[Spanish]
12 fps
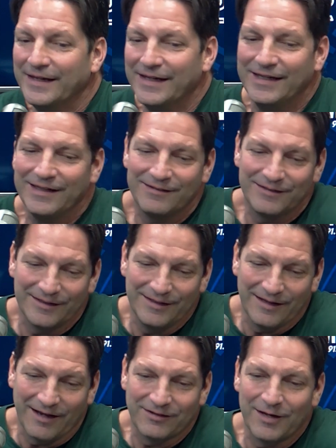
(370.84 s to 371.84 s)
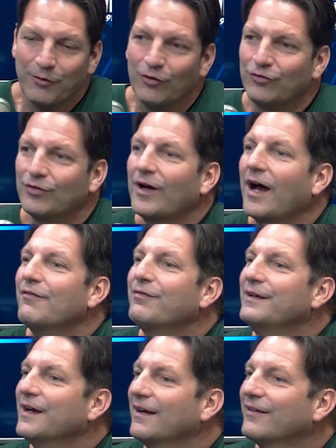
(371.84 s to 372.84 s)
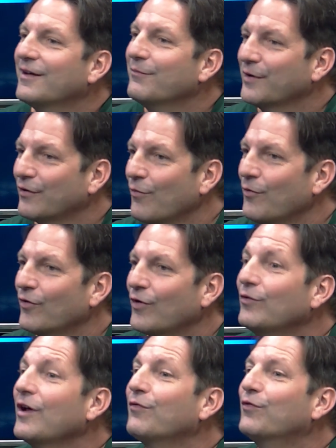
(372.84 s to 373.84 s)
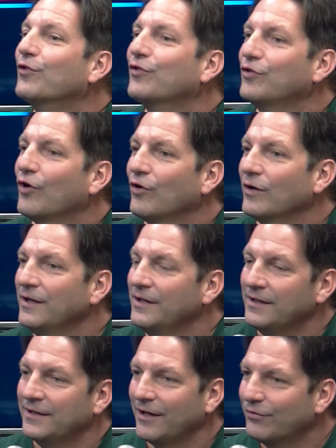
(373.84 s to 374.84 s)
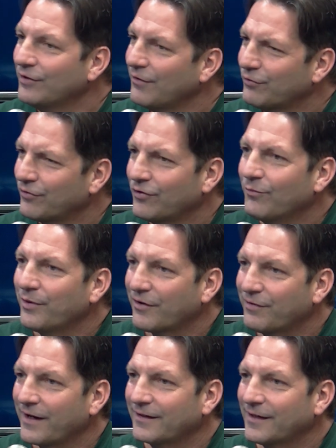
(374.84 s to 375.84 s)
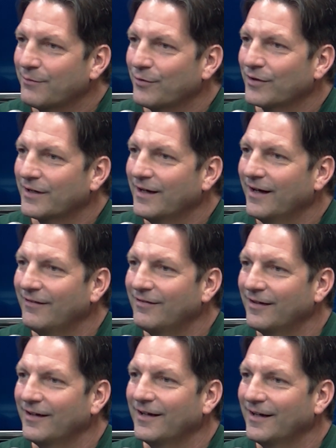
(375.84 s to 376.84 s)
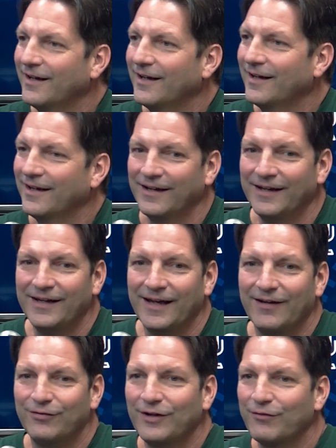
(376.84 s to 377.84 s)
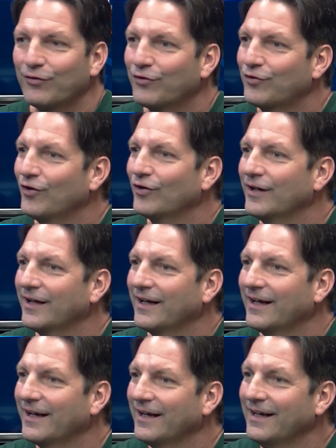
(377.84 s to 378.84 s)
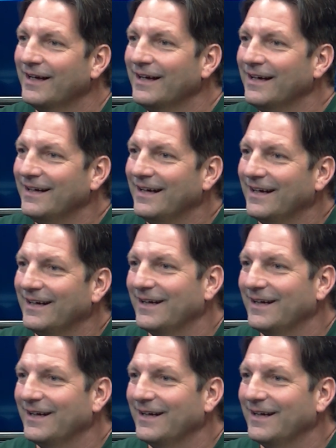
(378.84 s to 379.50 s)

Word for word: y, hacemos al final siempre como que una fusión, y es una fusión perfecta, porque es, eh, es una fusión de, de,